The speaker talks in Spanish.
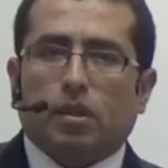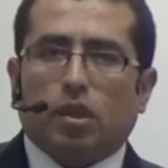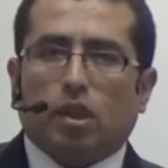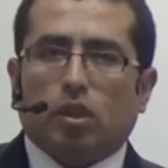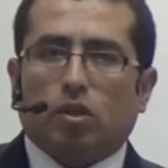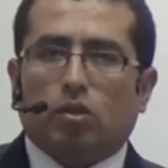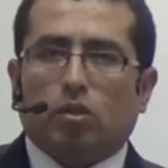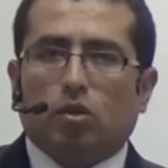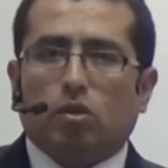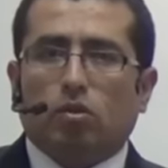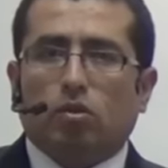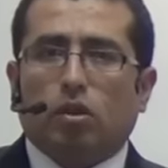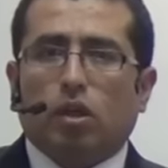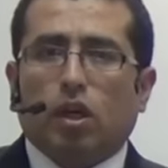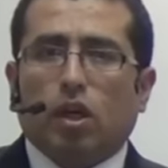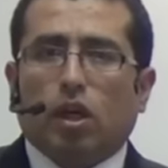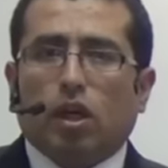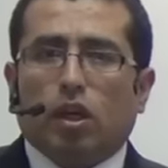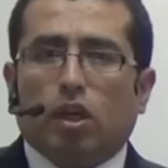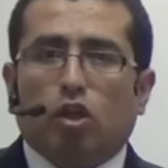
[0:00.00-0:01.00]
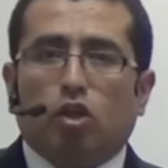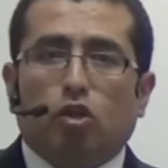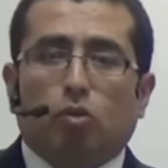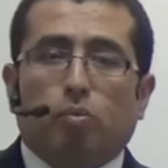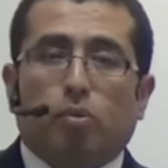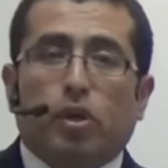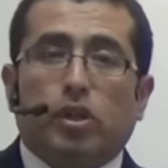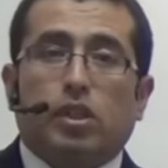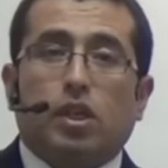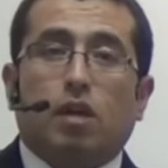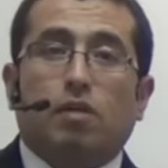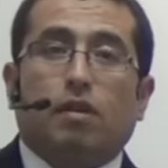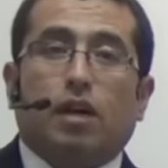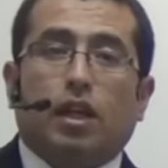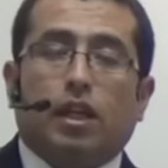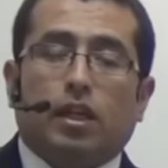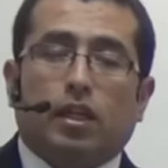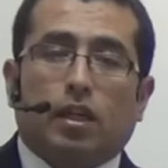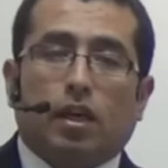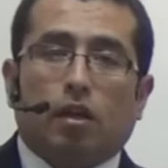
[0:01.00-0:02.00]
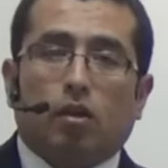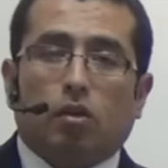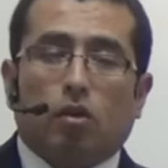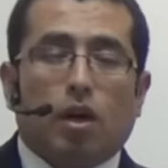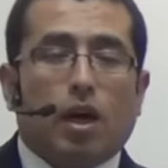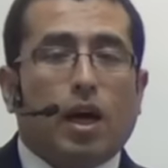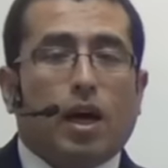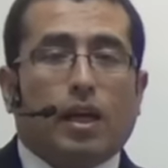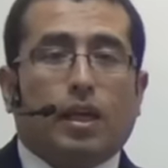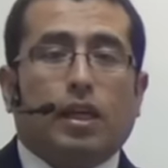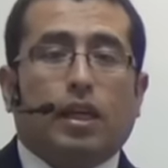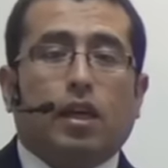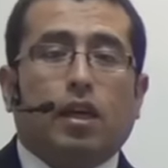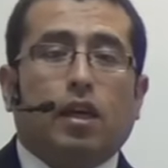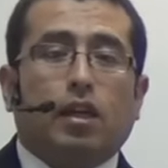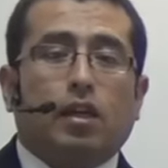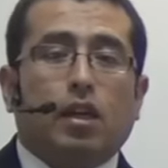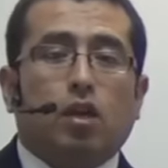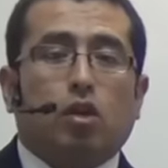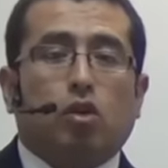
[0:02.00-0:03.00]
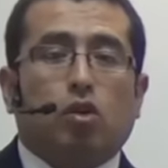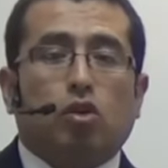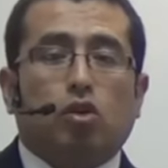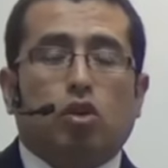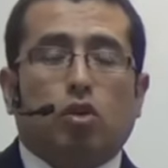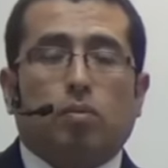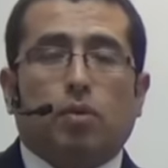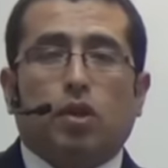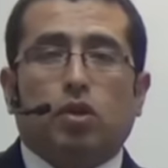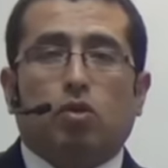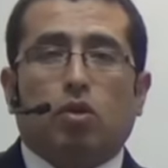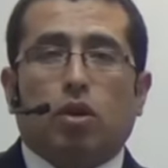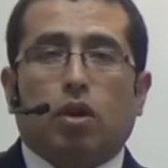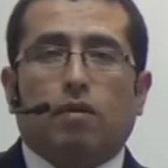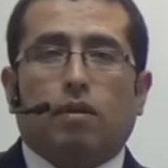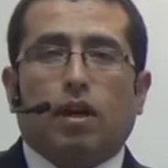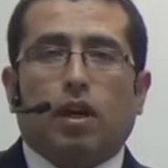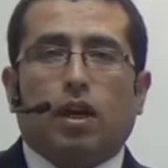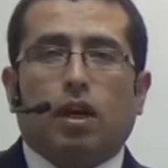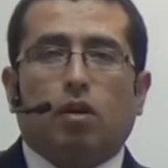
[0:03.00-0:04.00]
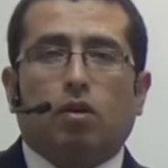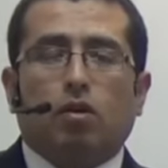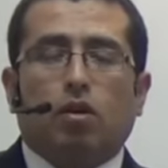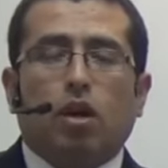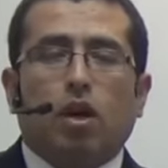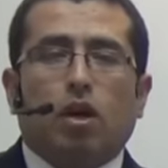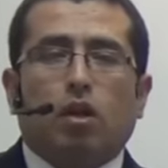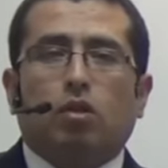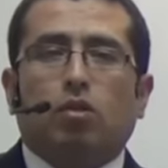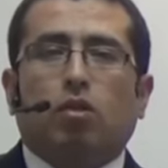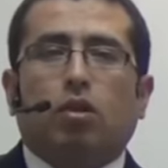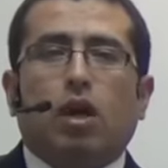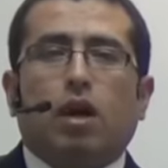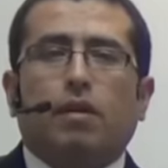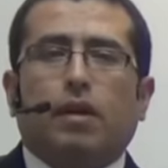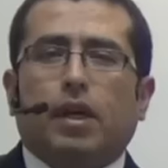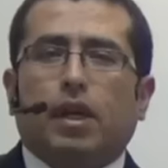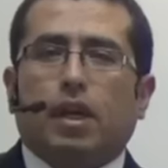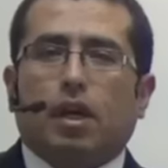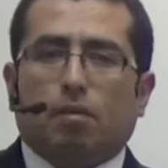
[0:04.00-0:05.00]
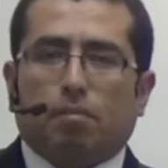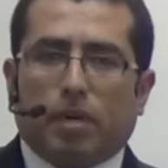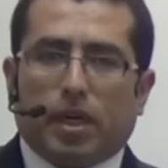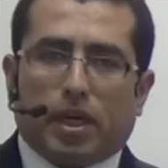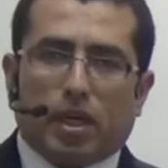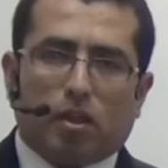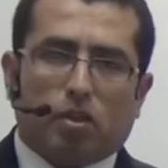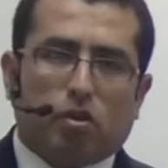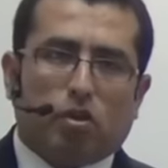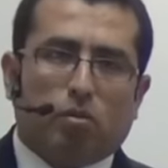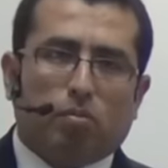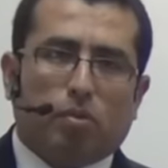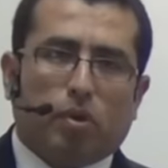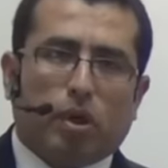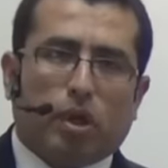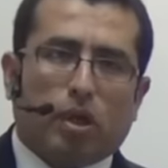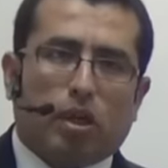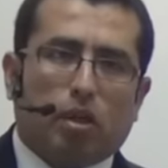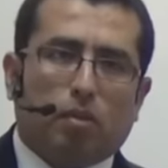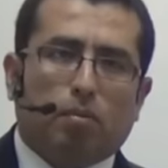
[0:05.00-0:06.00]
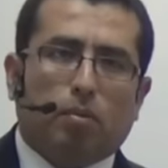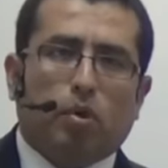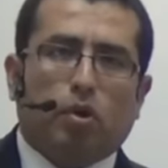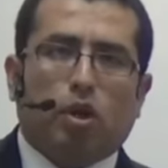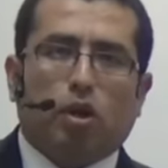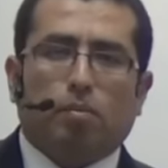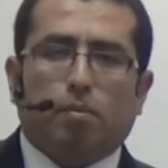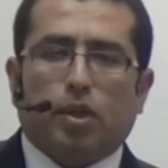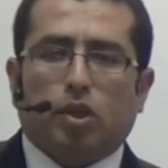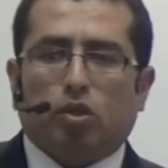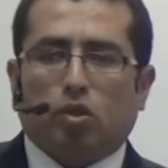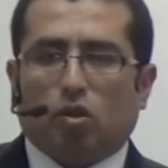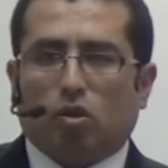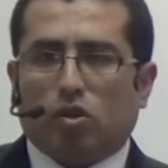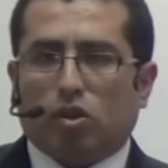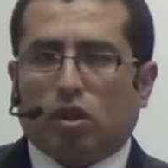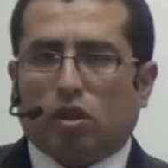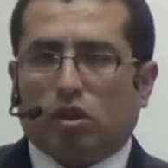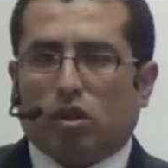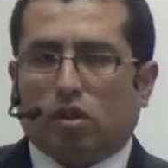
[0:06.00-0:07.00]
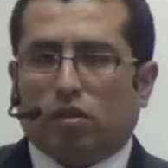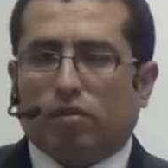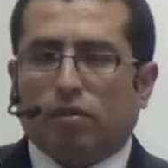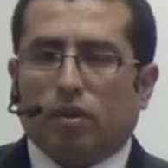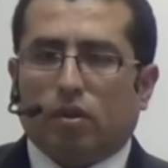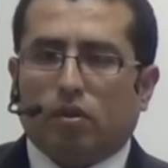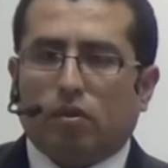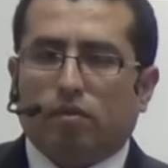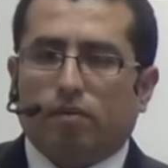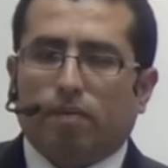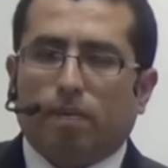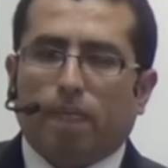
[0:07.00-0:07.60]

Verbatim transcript: ¿cierto? Y no puede ser validado. Aquí en el conocimiento revelado no cabe la aplicación, por ejemplo, del método científico.